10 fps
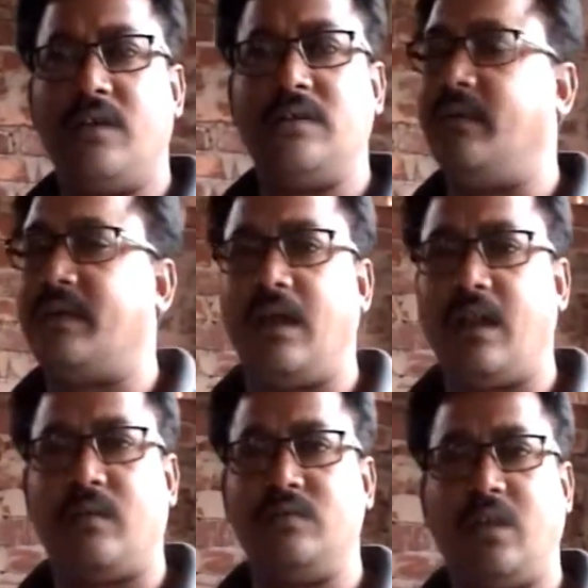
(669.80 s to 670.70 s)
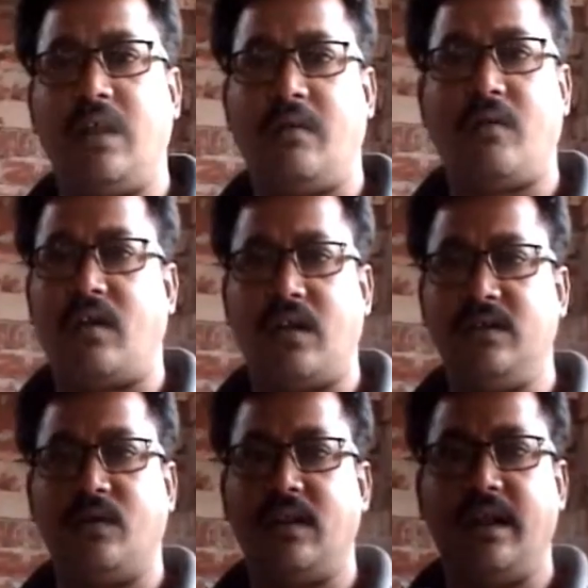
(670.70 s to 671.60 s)
বয়স আমরা এরকম যে এরকম ঘটনা
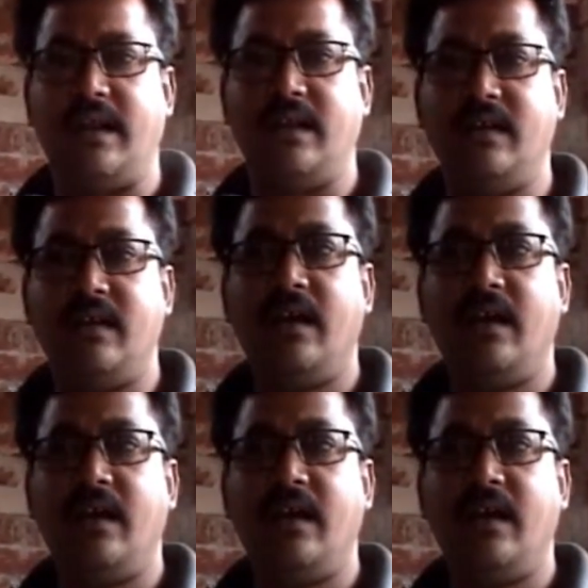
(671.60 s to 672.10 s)
জীবনে দেখিনি